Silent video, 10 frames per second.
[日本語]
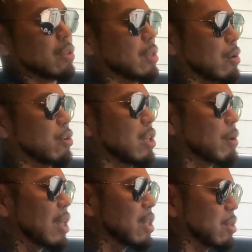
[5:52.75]
で、
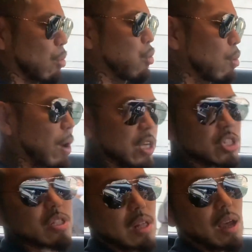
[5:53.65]
車なんてほぼ
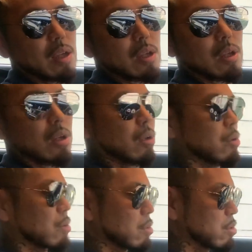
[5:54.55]
走んない。
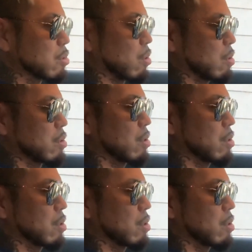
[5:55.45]
そう。